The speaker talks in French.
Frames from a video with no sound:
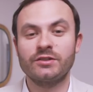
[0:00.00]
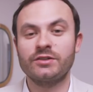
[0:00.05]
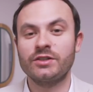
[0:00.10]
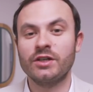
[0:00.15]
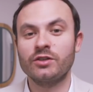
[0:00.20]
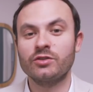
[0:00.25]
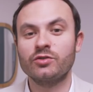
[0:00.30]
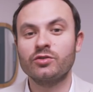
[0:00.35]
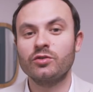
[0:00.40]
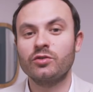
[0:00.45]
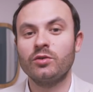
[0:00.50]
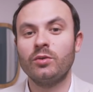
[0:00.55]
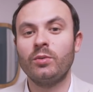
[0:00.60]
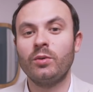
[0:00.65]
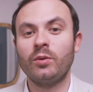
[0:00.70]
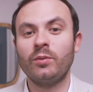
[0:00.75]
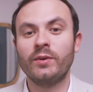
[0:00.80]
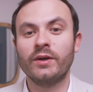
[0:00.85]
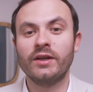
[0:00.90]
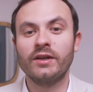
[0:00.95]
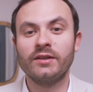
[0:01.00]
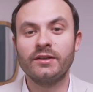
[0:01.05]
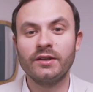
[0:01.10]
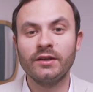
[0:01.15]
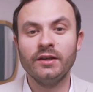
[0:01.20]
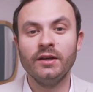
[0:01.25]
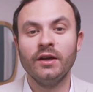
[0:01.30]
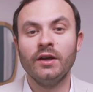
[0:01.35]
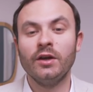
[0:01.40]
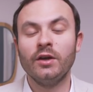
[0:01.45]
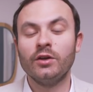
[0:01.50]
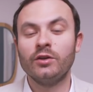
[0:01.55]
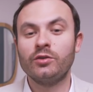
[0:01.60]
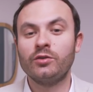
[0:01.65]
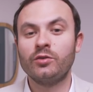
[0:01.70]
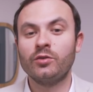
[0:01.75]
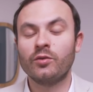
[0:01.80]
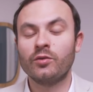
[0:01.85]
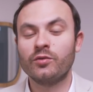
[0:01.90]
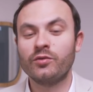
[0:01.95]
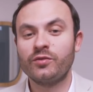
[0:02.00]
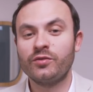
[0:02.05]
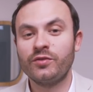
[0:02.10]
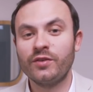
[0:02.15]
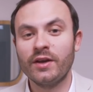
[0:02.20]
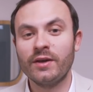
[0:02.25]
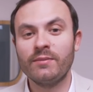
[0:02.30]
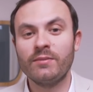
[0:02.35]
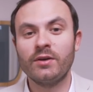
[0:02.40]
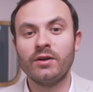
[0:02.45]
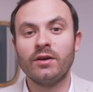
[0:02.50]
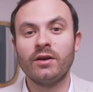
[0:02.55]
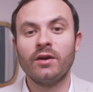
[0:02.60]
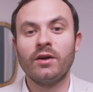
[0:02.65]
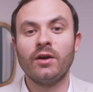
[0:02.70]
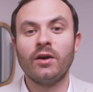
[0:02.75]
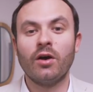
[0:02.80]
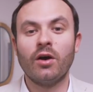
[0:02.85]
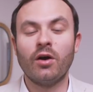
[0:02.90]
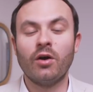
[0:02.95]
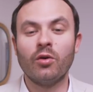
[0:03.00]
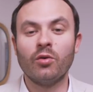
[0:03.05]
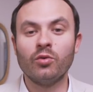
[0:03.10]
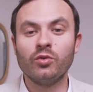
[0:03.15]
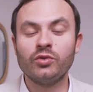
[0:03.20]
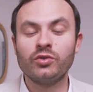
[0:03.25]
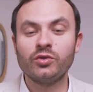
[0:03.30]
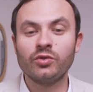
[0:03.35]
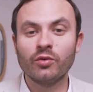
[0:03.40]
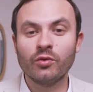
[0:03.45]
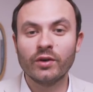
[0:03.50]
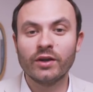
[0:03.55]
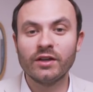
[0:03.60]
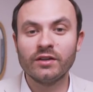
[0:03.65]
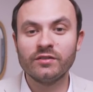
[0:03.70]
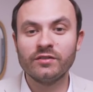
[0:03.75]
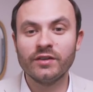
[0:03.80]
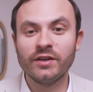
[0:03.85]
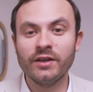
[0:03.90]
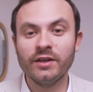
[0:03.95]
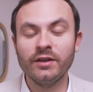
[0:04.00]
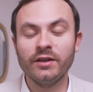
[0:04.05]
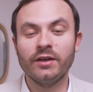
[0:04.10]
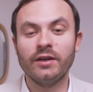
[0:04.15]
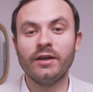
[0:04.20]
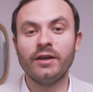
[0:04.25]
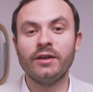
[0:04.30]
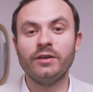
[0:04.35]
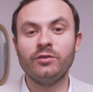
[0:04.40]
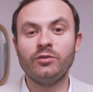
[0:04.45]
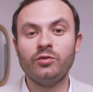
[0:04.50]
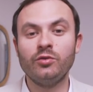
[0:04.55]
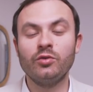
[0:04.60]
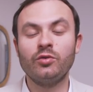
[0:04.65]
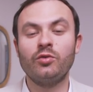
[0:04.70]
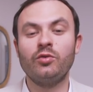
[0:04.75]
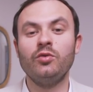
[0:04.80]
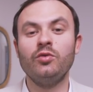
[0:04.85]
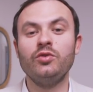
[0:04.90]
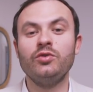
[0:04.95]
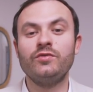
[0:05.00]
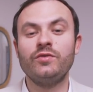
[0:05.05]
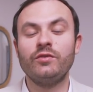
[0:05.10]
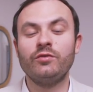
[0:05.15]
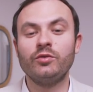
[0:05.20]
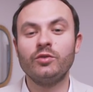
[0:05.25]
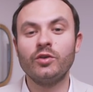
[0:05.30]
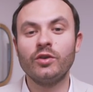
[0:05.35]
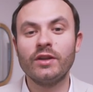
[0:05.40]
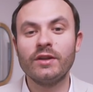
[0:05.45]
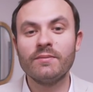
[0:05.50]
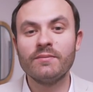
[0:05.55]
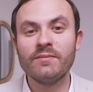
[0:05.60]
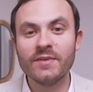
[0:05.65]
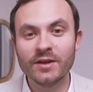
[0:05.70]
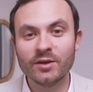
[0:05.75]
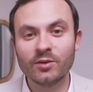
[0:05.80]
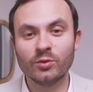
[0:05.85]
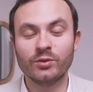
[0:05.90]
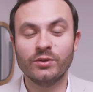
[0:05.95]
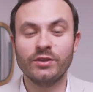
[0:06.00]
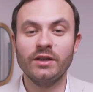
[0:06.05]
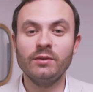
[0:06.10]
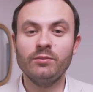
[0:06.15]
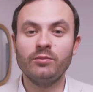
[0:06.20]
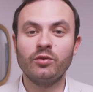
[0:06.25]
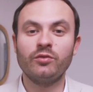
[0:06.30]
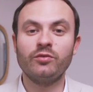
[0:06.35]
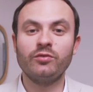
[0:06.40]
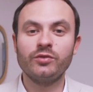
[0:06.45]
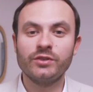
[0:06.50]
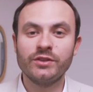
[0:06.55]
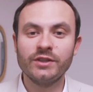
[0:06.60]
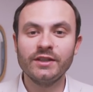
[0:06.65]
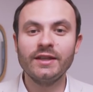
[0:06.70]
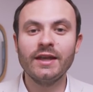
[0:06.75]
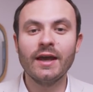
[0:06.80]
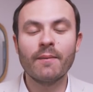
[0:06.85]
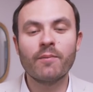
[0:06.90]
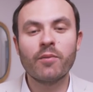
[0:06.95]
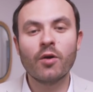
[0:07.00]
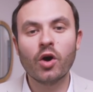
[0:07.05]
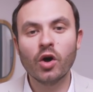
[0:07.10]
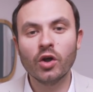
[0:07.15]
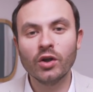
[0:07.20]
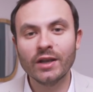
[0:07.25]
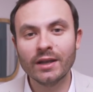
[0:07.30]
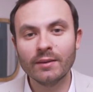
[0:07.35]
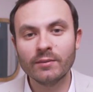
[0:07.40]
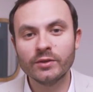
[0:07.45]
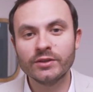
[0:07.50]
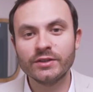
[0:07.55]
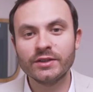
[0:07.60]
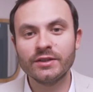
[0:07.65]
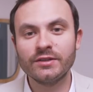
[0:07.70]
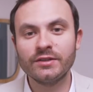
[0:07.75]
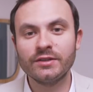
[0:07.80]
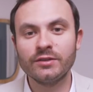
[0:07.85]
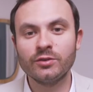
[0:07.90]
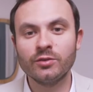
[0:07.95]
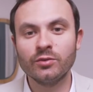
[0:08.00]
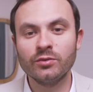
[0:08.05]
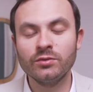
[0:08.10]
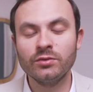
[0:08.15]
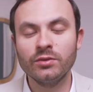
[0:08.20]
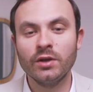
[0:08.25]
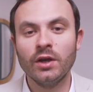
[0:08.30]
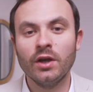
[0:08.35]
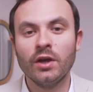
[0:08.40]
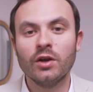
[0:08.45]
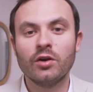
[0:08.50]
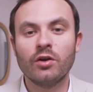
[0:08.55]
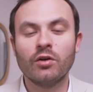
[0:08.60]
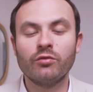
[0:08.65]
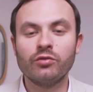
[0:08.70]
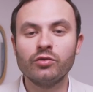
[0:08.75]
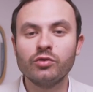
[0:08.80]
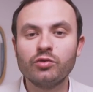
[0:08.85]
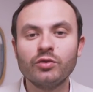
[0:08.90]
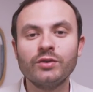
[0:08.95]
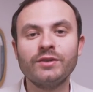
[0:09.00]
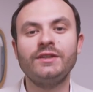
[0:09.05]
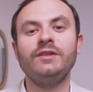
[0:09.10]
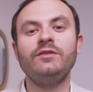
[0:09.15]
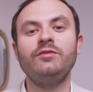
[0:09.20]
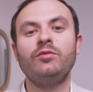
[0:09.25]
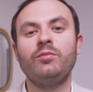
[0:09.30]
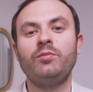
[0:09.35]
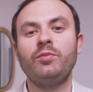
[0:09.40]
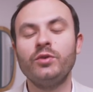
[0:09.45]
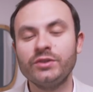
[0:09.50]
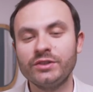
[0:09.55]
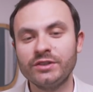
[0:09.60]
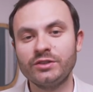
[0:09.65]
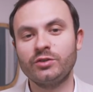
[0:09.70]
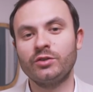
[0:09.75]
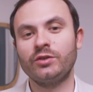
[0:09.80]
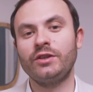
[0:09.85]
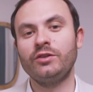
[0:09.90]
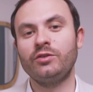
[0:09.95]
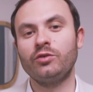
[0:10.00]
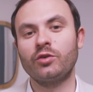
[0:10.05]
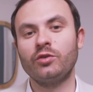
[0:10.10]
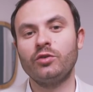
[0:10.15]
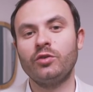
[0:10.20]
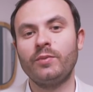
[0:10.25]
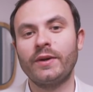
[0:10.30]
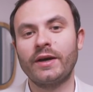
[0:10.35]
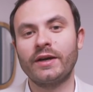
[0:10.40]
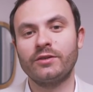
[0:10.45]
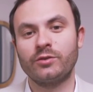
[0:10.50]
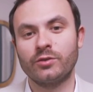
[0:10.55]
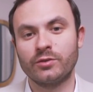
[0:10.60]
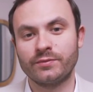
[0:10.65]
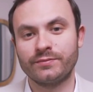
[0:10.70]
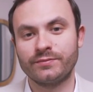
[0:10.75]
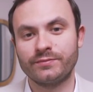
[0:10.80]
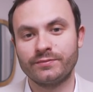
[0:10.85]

charges de copropriété sont faibles euh, ou sont élevées. Et du coup, je vais vous donner mes conseils pour vous aider à prendre la bonne décision quand vous souhaitez vous positionner sur une opération.